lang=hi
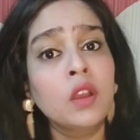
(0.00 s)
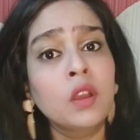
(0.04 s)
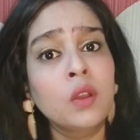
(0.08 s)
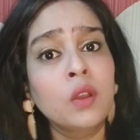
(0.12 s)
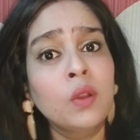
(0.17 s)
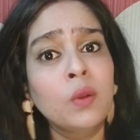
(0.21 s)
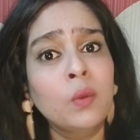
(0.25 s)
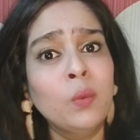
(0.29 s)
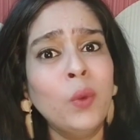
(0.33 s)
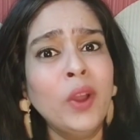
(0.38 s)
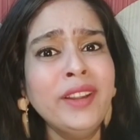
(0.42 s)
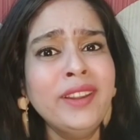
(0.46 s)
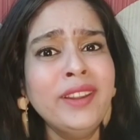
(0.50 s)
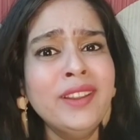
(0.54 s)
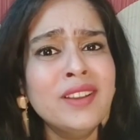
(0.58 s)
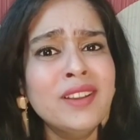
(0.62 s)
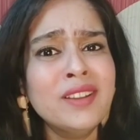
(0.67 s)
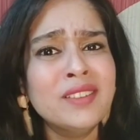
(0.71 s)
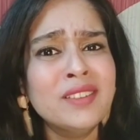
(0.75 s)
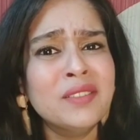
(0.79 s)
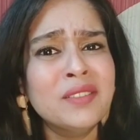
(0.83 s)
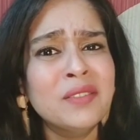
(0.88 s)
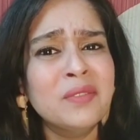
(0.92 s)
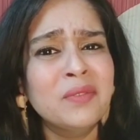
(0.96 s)
व्हाट
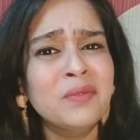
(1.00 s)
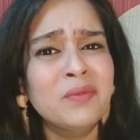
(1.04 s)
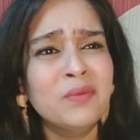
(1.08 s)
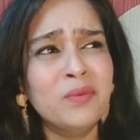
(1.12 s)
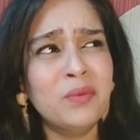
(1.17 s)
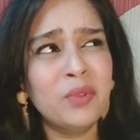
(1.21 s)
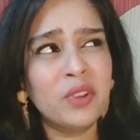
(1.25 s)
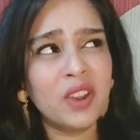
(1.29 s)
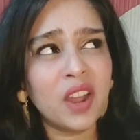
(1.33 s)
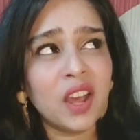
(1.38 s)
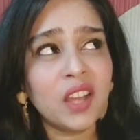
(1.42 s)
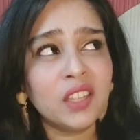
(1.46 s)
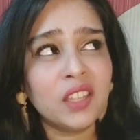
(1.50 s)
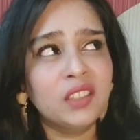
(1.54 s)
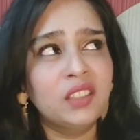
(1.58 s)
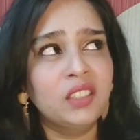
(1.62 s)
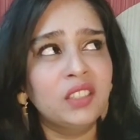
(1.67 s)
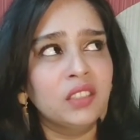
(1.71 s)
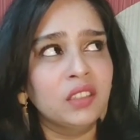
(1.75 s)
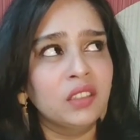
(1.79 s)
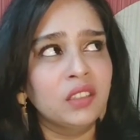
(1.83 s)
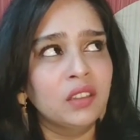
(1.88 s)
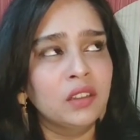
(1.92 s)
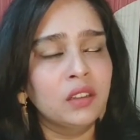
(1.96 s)
व्रत
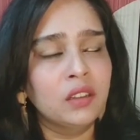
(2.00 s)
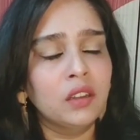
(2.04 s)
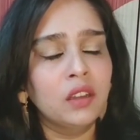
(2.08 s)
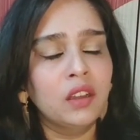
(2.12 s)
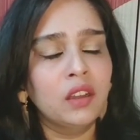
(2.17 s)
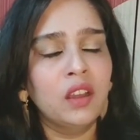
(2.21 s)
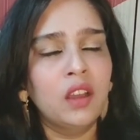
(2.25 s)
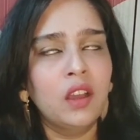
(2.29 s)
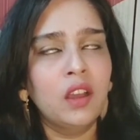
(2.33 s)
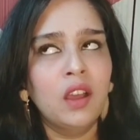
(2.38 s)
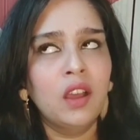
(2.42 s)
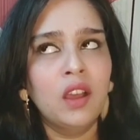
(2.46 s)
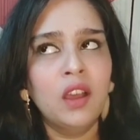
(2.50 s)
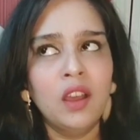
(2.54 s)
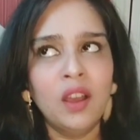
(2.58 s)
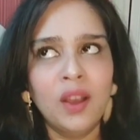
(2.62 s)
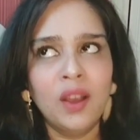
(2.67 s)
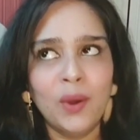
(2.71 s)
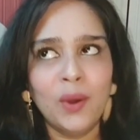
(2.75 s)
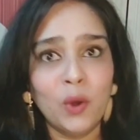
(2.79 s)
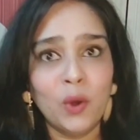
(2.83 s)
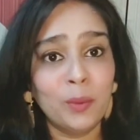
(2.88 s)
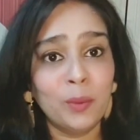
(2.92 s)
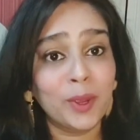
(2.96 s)

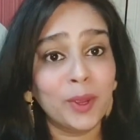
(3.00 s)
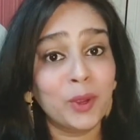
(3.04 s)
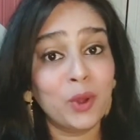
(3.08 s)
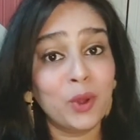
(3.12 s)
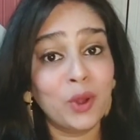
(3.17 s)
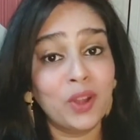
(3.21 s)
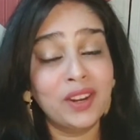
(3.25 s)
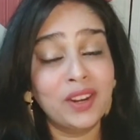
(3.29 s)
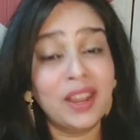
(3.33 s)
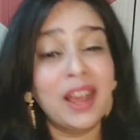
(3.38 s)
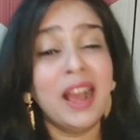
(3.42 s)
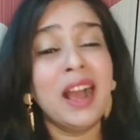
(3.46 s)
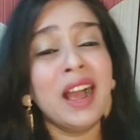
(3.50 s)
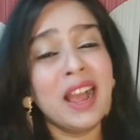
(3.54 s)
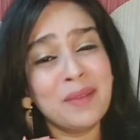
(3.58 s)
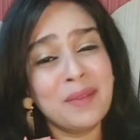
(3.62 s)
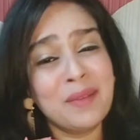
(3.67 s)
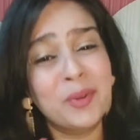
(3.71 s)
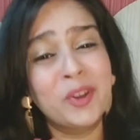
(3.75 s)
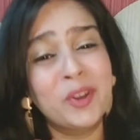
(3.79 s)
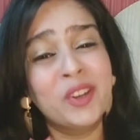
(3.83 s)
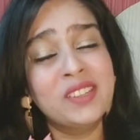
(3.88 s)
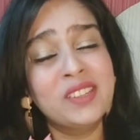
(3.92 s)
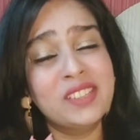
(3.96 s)
ओ माई गॉड आई एम
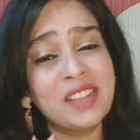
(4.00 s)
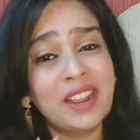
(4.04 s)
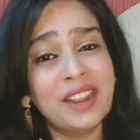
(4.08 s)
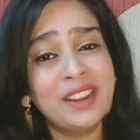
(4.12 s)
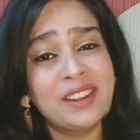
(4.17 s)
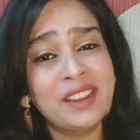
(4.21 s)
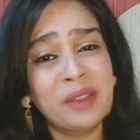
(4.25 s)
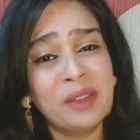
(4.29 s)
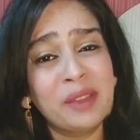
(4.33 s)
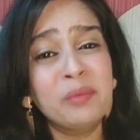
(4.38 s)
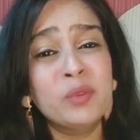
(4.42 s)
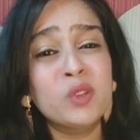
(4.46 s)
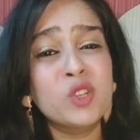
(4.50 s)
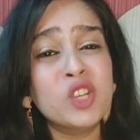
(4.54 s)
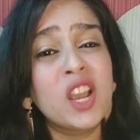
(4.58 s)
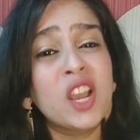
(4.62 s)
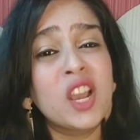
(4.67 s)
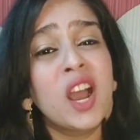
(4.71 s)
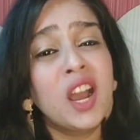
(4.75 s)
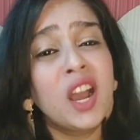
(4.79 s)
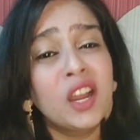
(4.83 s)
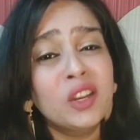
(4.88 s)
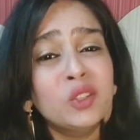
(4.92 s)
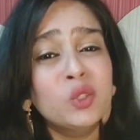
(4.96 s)
ऑन अ डाइट एंड मुझे
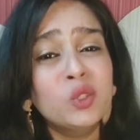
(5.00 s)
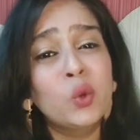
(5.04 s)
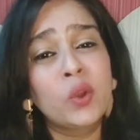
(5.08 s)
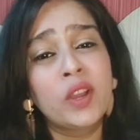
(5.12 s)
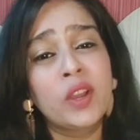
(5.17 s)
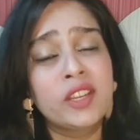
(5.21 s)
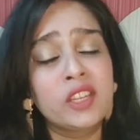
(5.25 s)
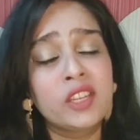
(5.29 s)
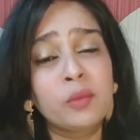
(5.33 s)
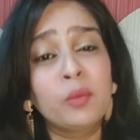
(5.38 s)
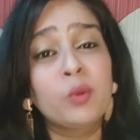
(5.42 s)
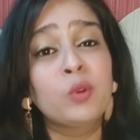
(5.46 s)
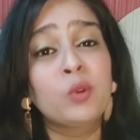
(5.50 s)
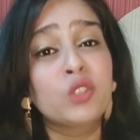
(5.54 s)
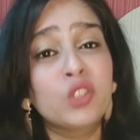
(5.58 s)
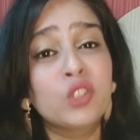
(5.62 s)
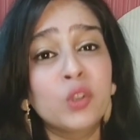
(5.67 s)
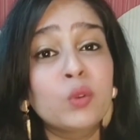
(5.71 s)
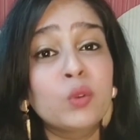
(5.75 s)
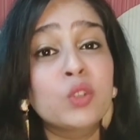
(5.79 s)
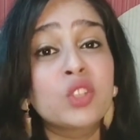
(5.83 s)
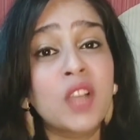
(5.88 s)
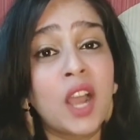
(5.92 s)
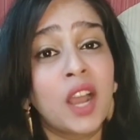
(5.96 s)
हर दो घंटे में कुछ ना
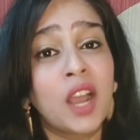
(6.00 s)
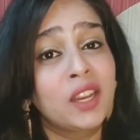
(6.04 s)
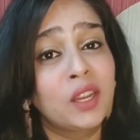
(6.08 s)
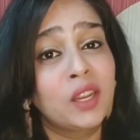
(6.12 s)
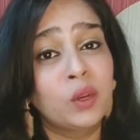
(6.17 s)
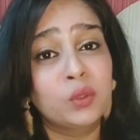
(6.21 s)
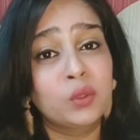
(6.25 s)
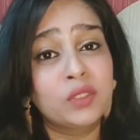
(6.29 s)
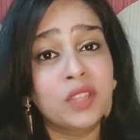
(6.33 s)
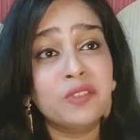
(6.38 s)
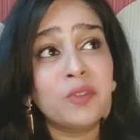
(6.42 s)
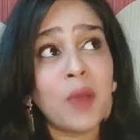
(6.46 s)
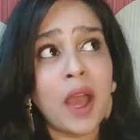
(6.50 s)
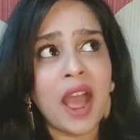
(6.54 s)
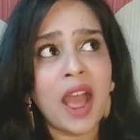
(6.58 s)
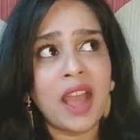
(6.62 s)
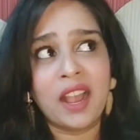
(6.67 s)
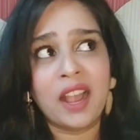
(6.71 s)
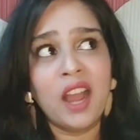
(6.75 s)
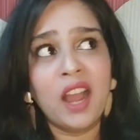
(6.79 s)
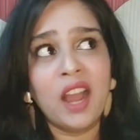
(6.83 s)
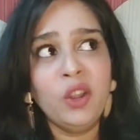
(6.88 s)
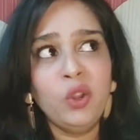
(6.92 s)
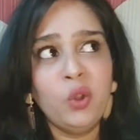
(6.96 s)
कुछ खाना होता है सो आई
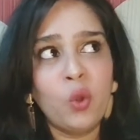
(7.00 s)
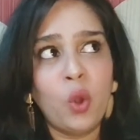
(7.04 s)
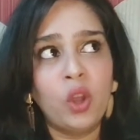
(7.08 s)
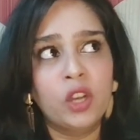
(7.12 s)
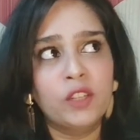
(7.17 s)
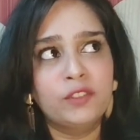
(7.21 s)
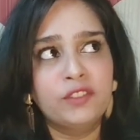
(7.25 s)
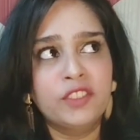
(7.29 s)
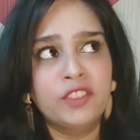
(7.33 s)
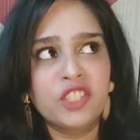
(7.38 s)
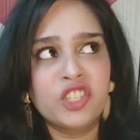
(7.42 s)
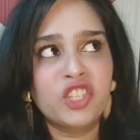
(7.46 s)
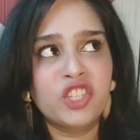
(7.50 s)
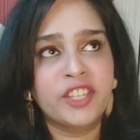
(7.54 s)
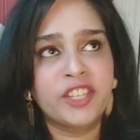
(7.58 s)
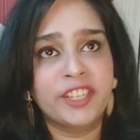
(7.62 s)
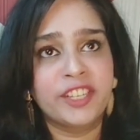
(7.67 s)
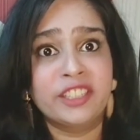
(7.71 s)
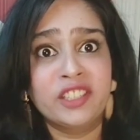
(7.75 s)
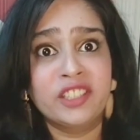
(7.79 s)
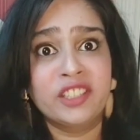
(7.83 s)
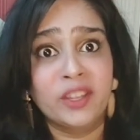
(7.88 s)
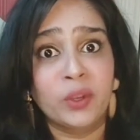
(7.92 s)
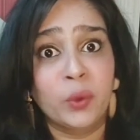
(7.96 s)
कैन डू ऑल ऑफ दिस
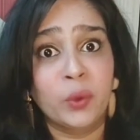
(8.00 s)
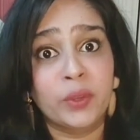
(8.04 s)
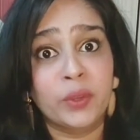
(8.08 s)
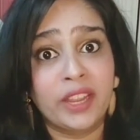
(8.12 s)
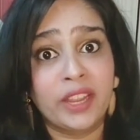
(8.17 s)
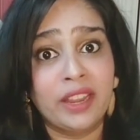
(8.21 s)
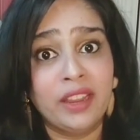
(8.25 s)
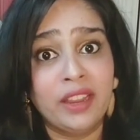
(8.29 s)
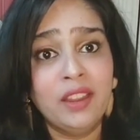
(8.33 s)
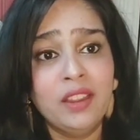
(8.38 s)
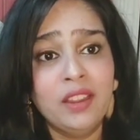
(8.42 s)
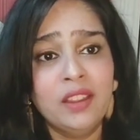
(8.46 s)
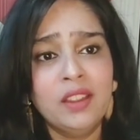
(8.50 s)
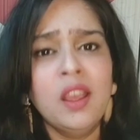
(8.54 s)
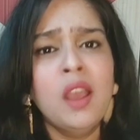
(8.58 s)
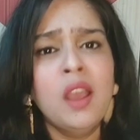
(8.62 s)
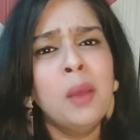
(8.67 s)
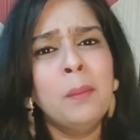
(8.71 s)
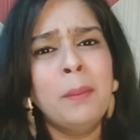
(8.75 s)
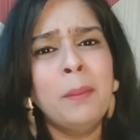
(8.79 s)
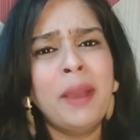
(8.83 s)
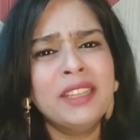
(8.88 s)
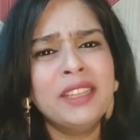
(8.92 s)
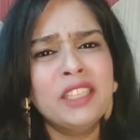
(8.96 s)
शेट थिंग ओके
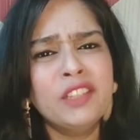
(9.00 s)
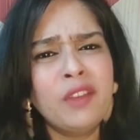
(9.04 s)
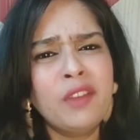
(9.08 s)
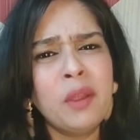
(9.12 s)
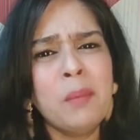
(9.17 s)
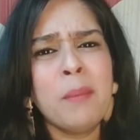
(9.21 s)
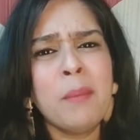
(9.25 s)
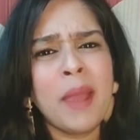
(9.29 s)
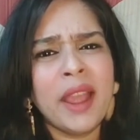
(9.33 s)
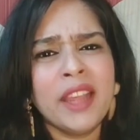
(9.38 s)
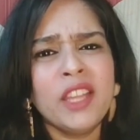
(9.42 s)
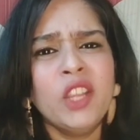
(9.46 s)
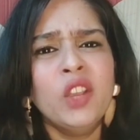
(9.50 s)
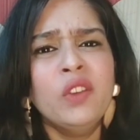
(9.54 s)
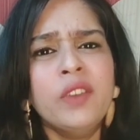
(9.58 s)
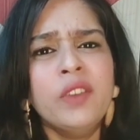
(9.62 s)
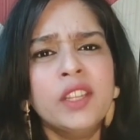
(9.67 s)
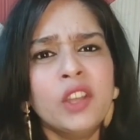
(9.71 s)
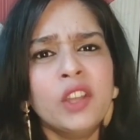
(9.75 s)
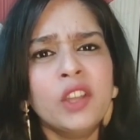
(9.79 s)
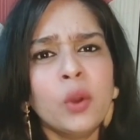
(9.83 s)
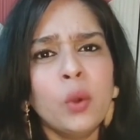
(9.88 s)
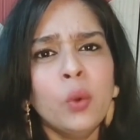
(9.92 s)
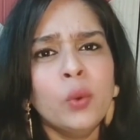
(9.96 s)
बाय द वे मैं क्यों
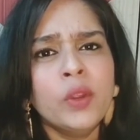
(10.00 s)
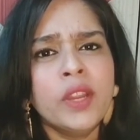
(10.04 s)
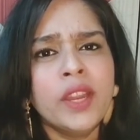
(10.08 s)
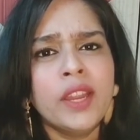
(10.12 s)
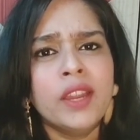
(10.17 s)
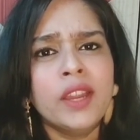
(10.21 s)
व्रत रखूंगी